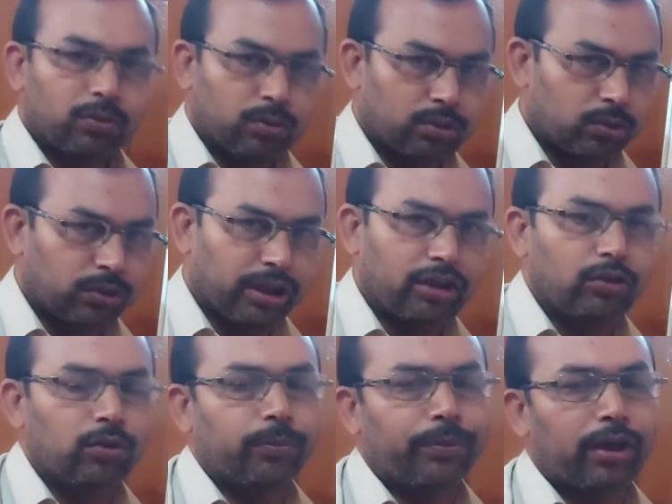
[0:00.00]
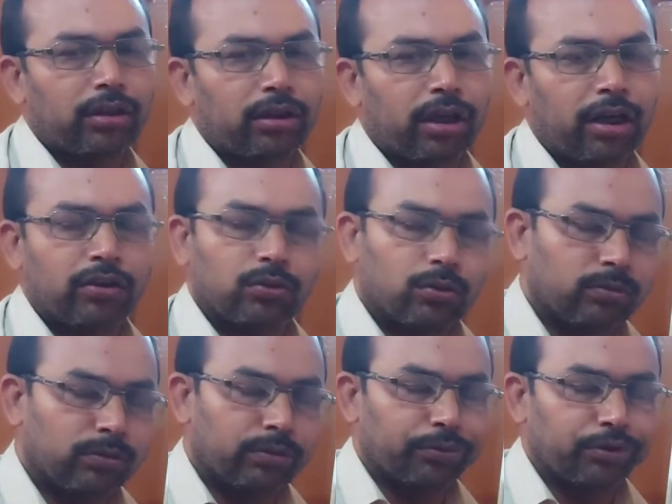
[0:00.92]
वो नहीं हो पाता है तो
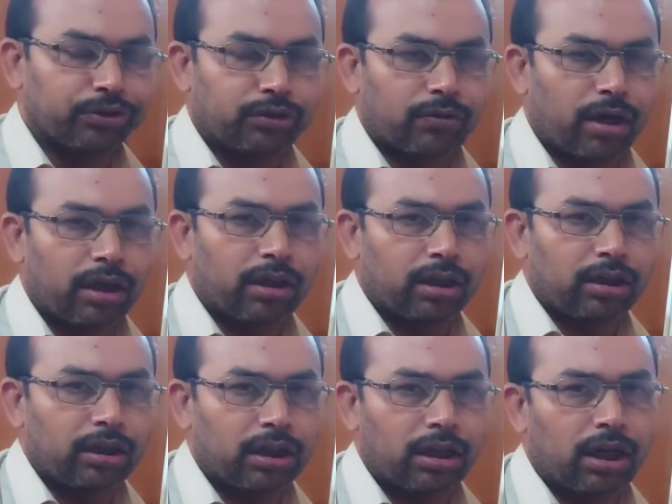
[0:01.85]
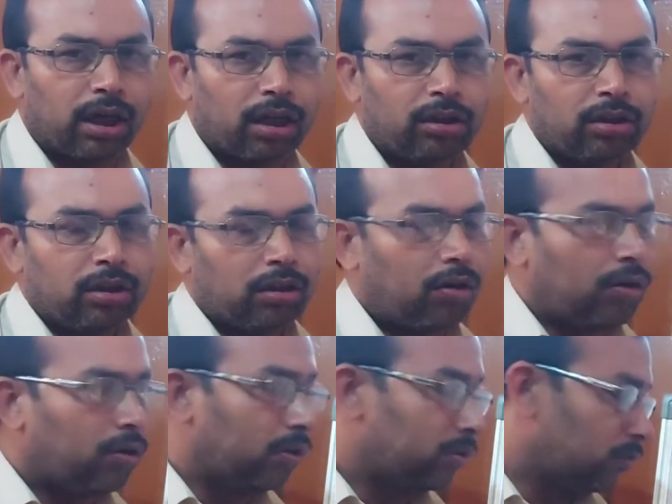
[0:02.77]
ओम नमः शिवाय करिएगा
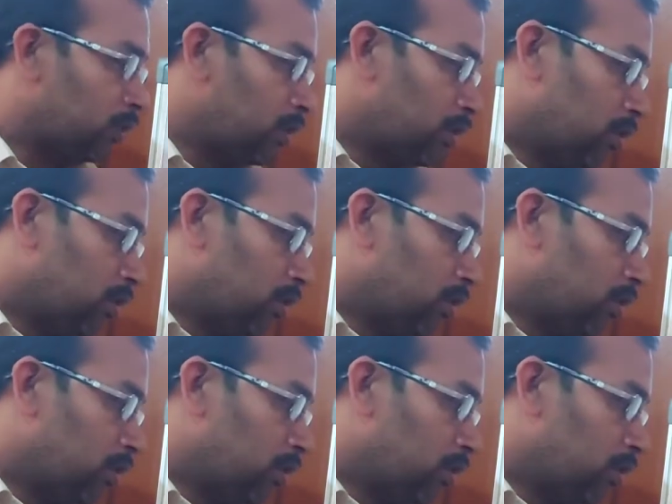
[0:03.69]
और